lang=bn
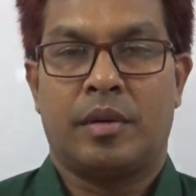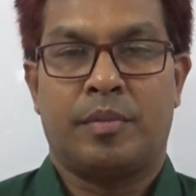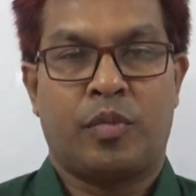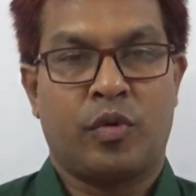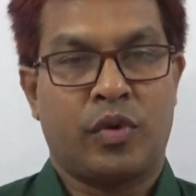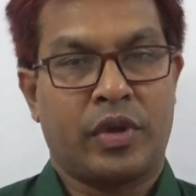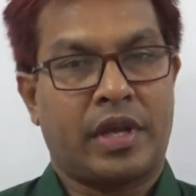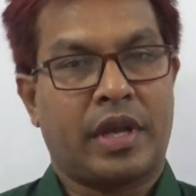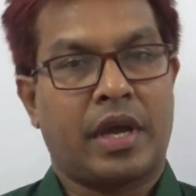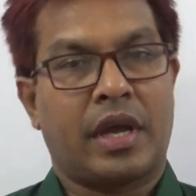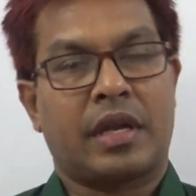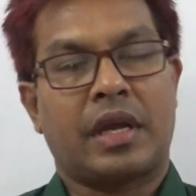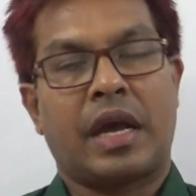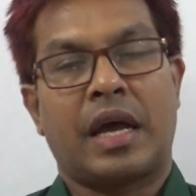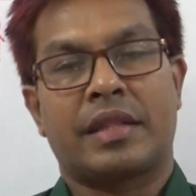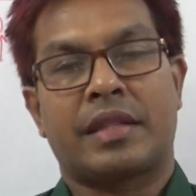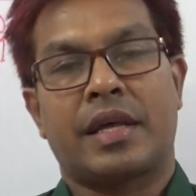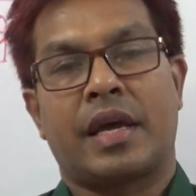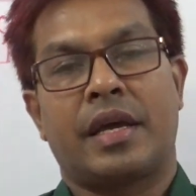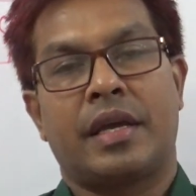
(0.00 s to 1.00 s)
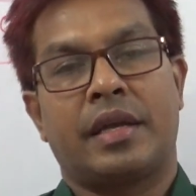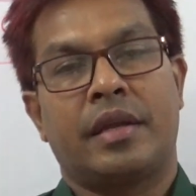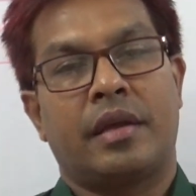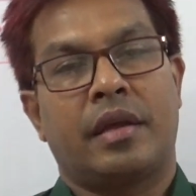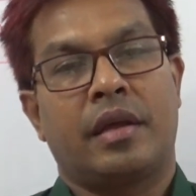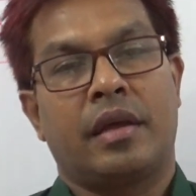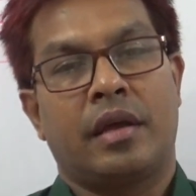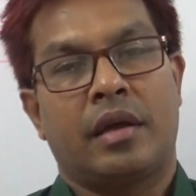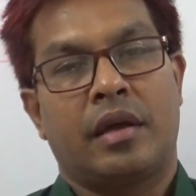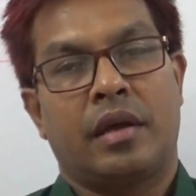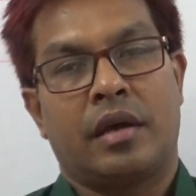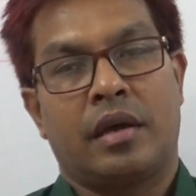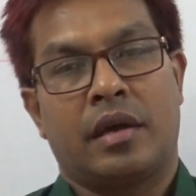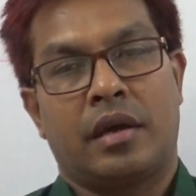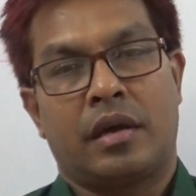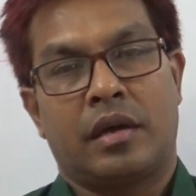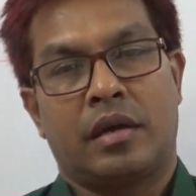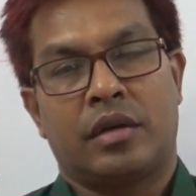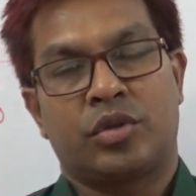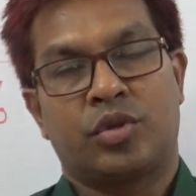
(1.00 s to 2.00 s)
পরীক্ষার খাতায়
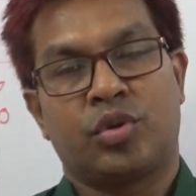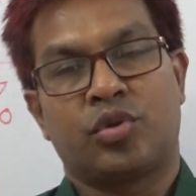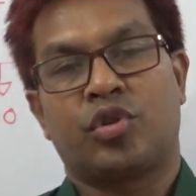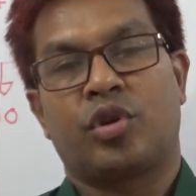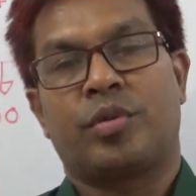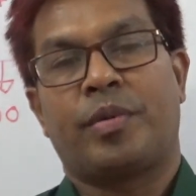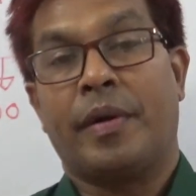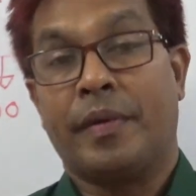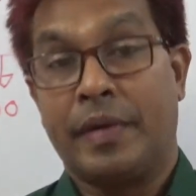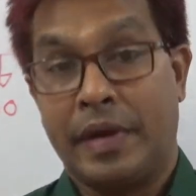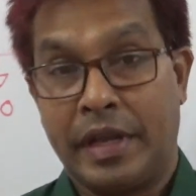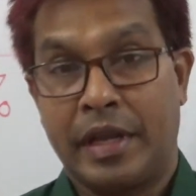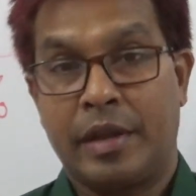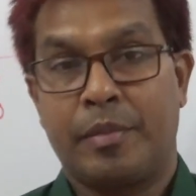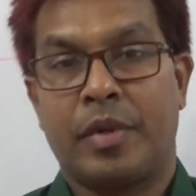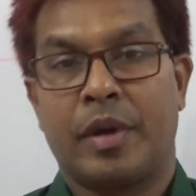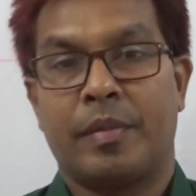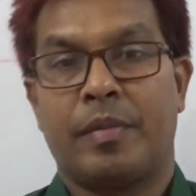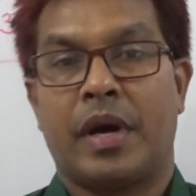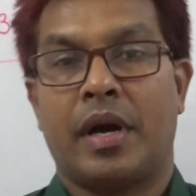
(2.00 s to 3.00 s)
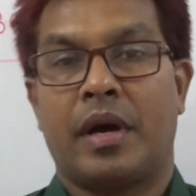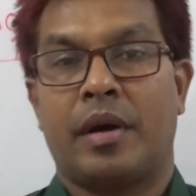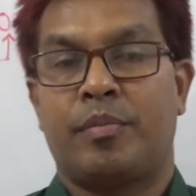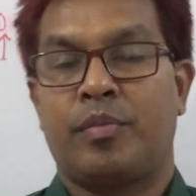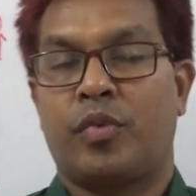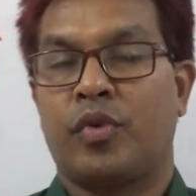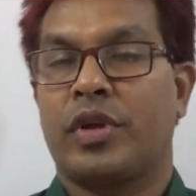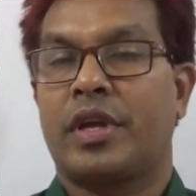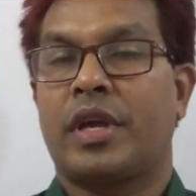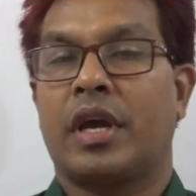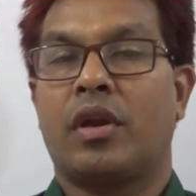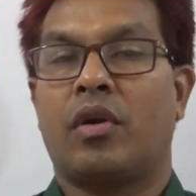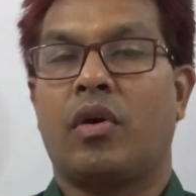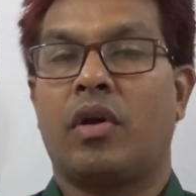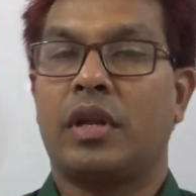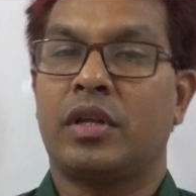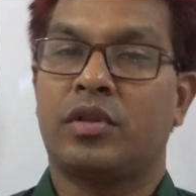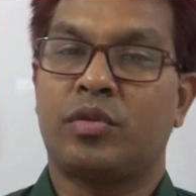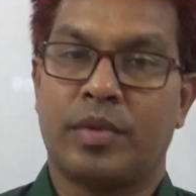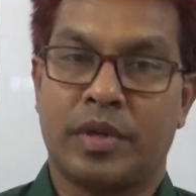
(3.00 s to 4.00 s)
সুন্দরভাবে লিখবে বা পরীক্ষার
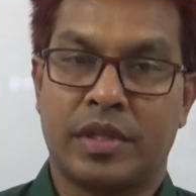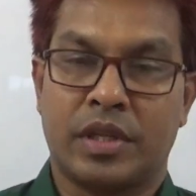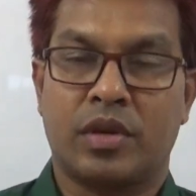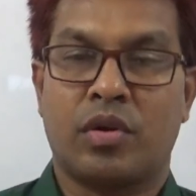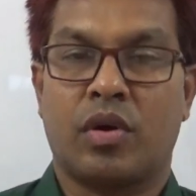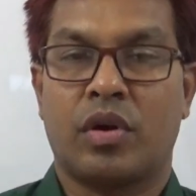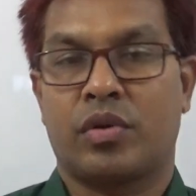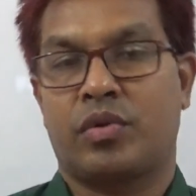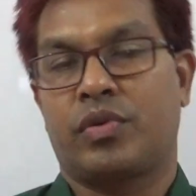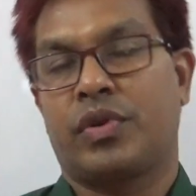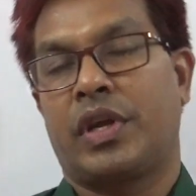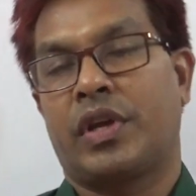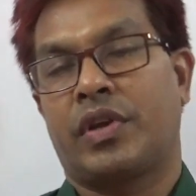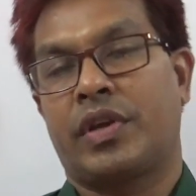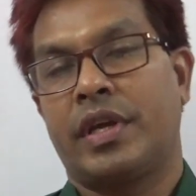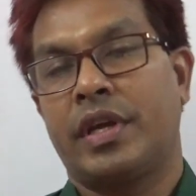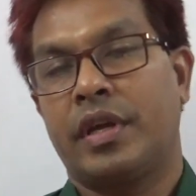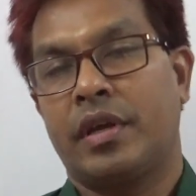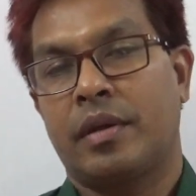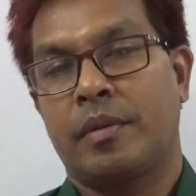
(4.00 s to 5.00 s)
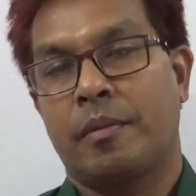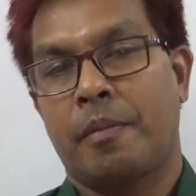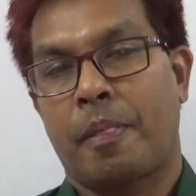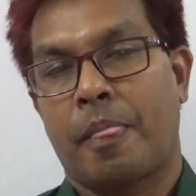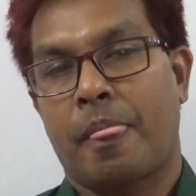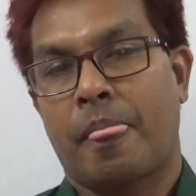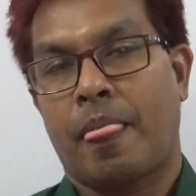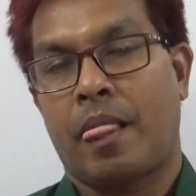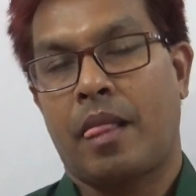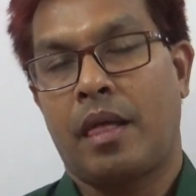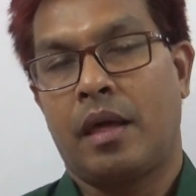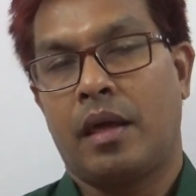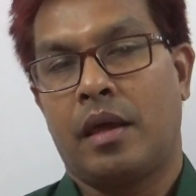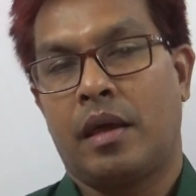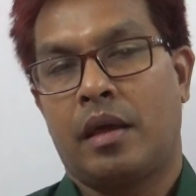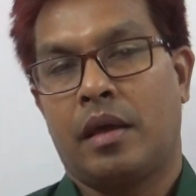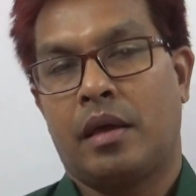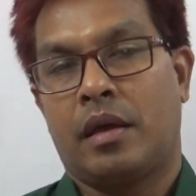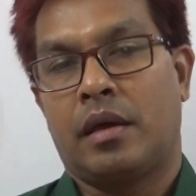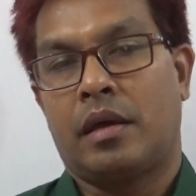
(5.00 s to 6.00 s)
হলে তোমাদের করণীয় কি
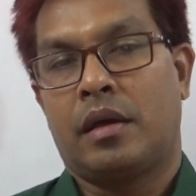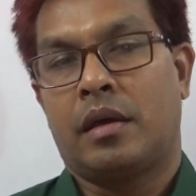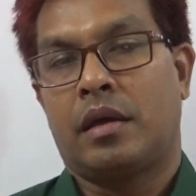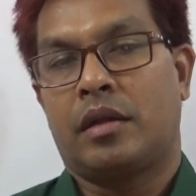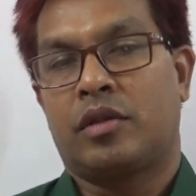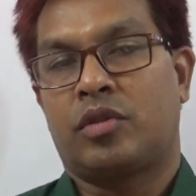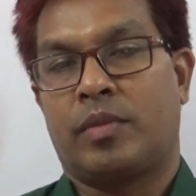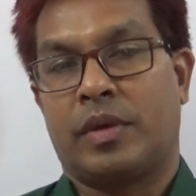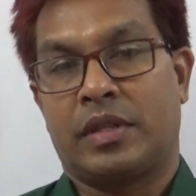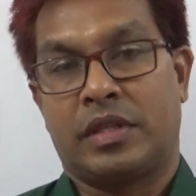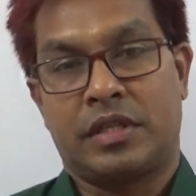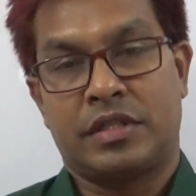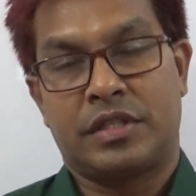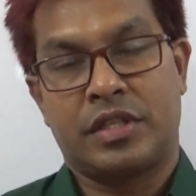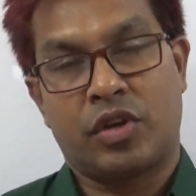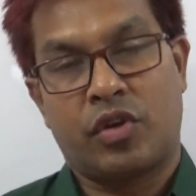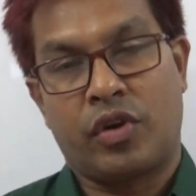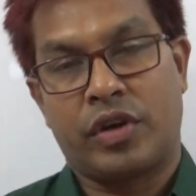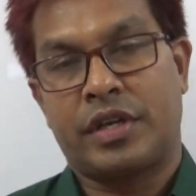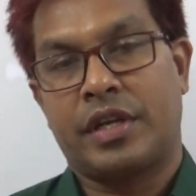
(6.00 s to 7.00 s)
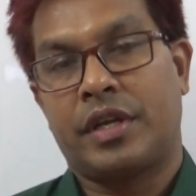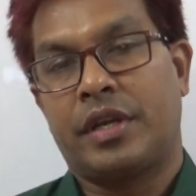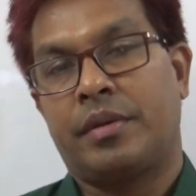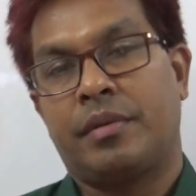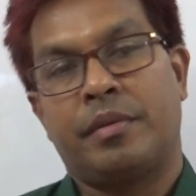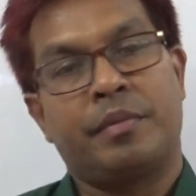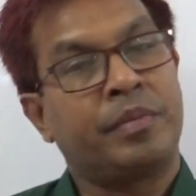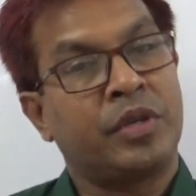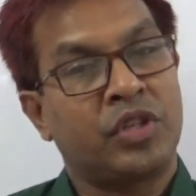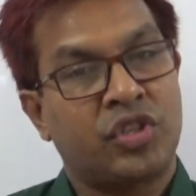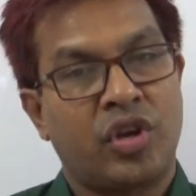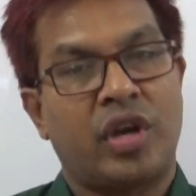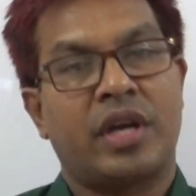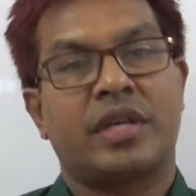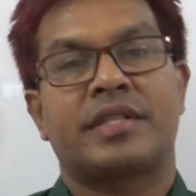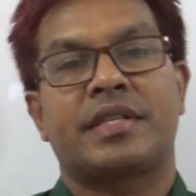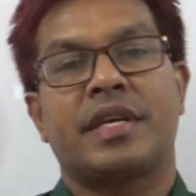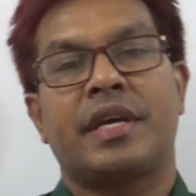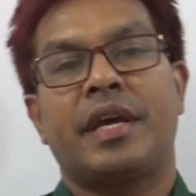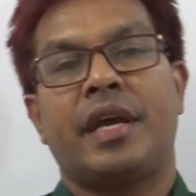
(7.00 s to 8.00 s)
তোমাদের যে কয়টি বিষয়
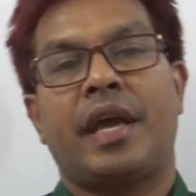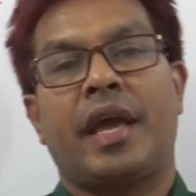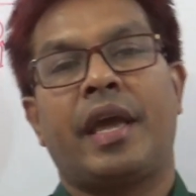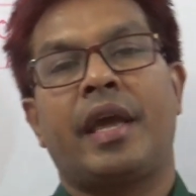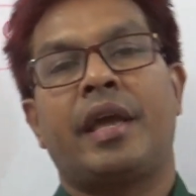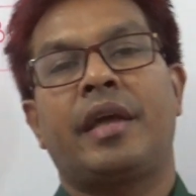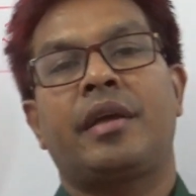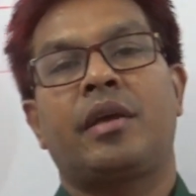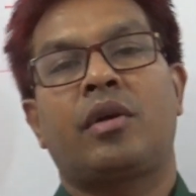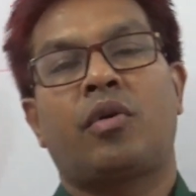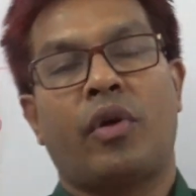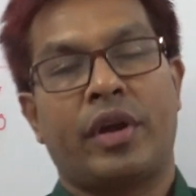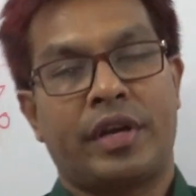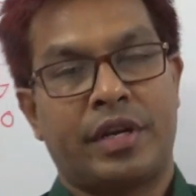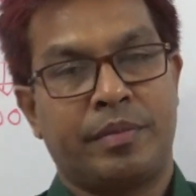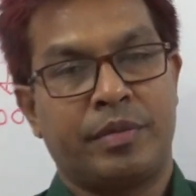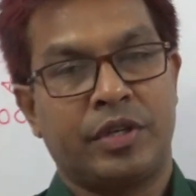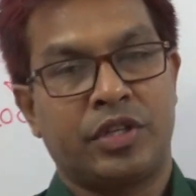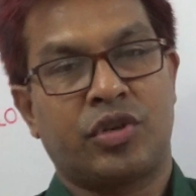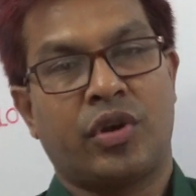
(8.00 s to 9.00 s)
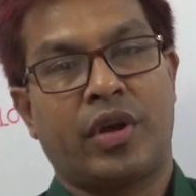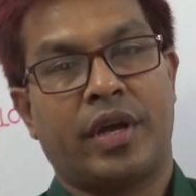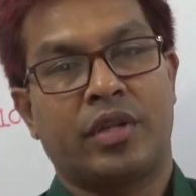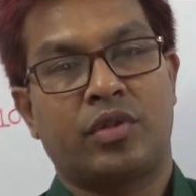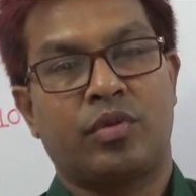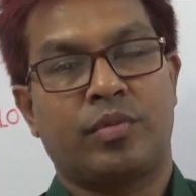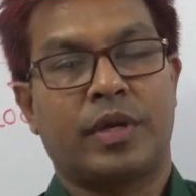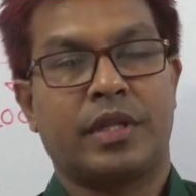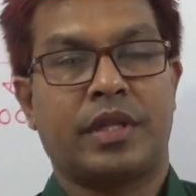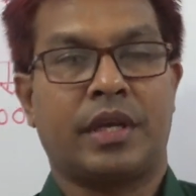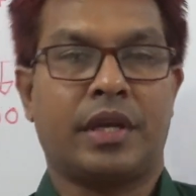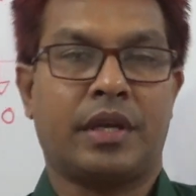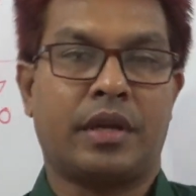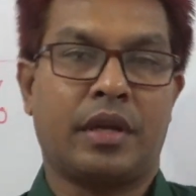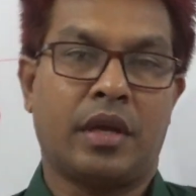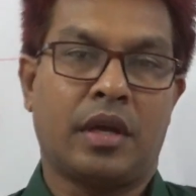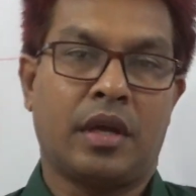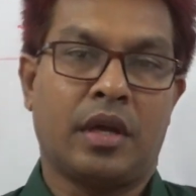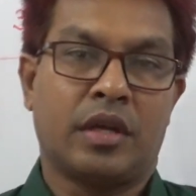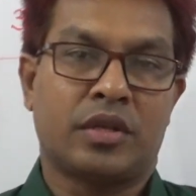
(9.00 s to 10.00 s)
আছে এই কয়টি বিষয়ে তোমাদের
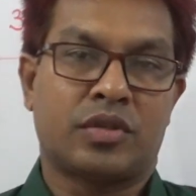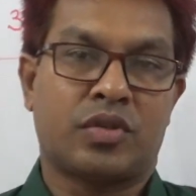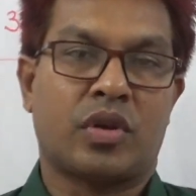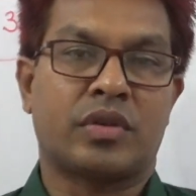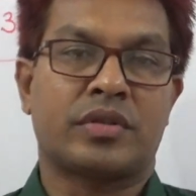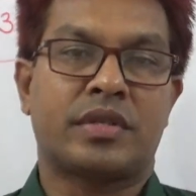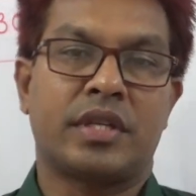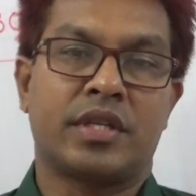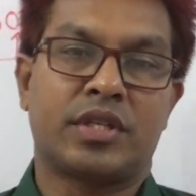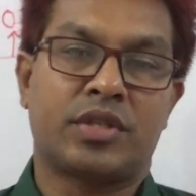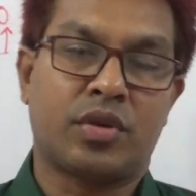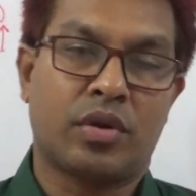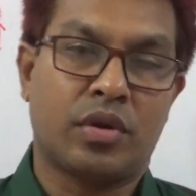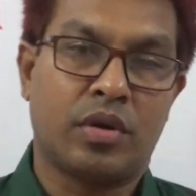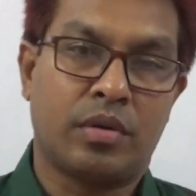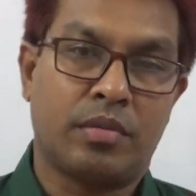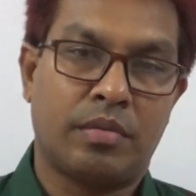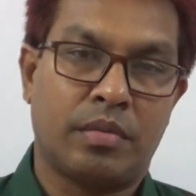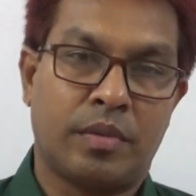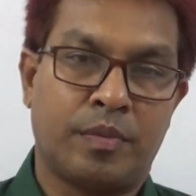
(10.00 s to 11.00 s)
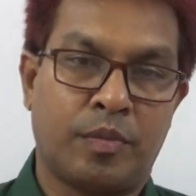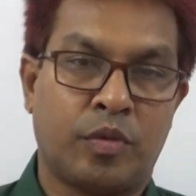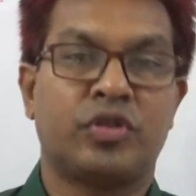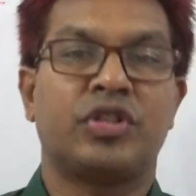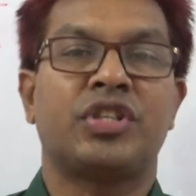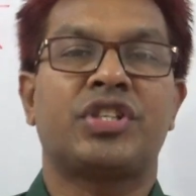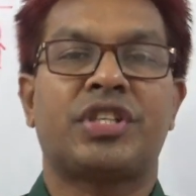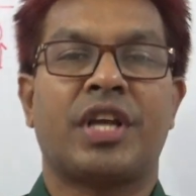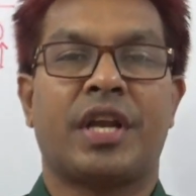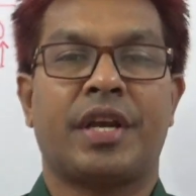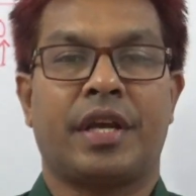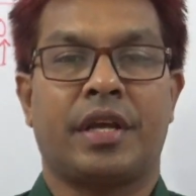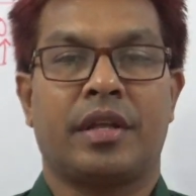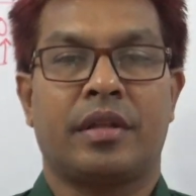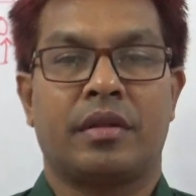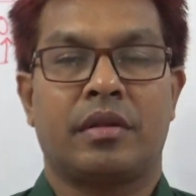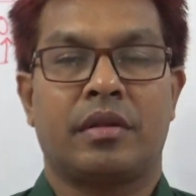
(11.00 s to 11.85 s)
সংশ্লিষ্ট প্রতিষ্ঠানে